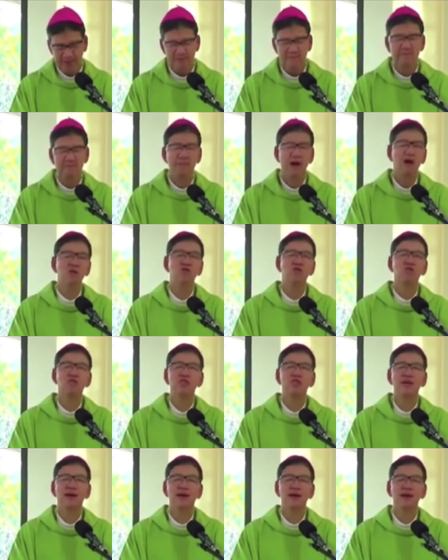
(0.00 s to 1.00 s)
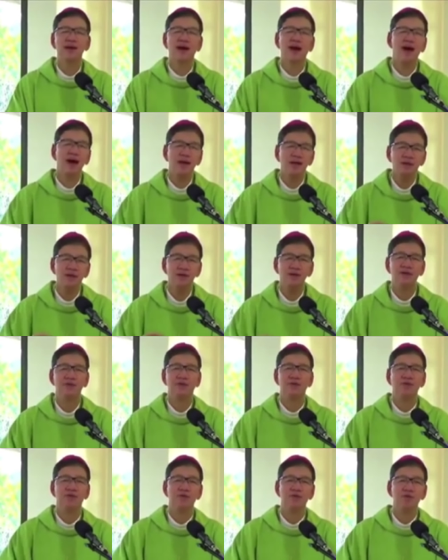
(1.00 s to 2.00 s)
paon sa kaayo
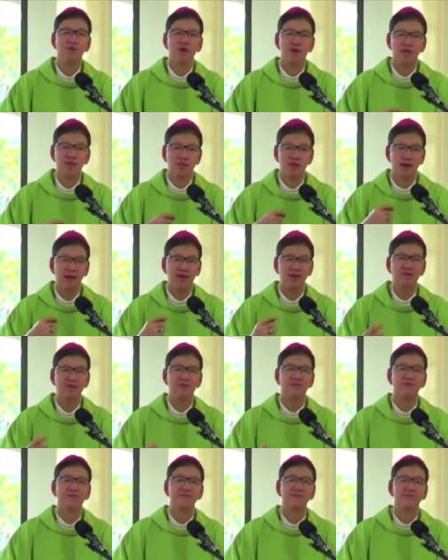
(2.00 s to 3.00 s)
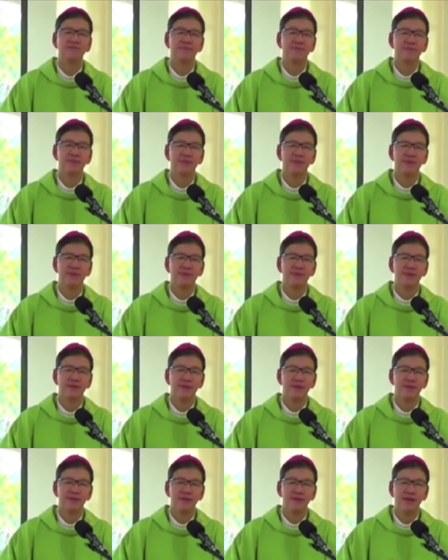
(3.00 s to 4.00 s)
ug kataro.
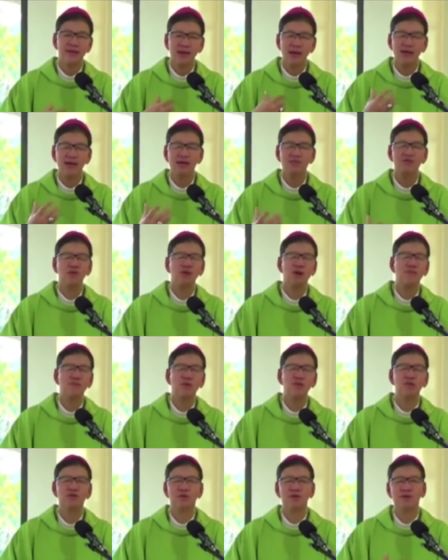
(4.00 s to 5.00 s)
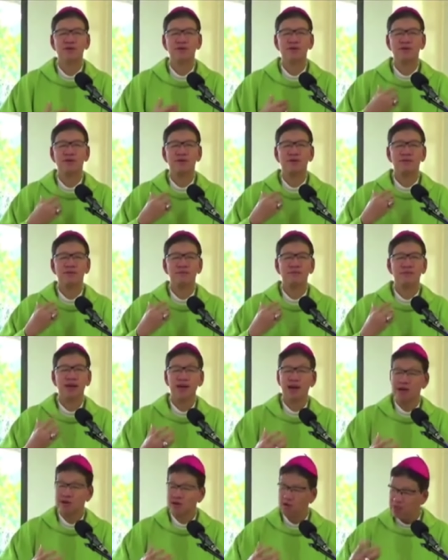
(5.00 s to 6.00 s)
Kini ang atong gamiton
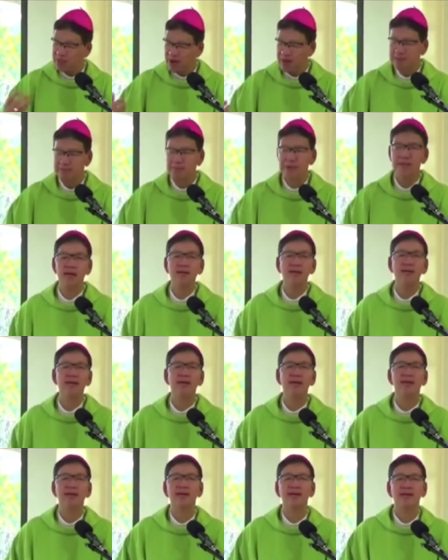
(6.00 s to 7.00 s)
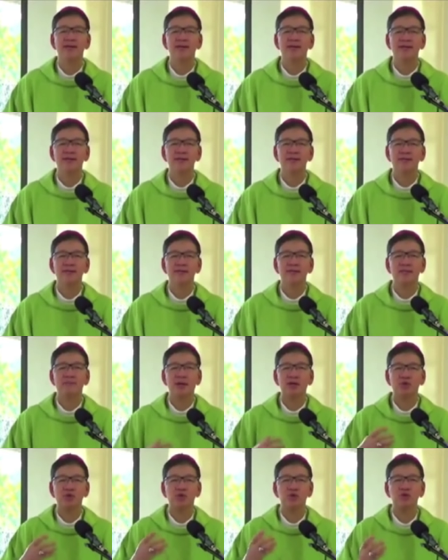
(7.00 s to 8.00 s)
para ang uban madani sa
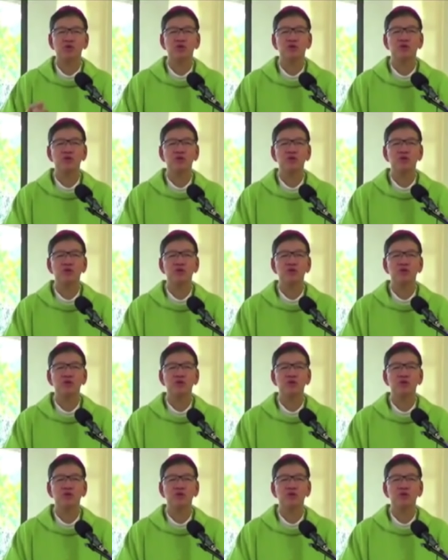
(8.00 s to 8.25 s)
pagsunod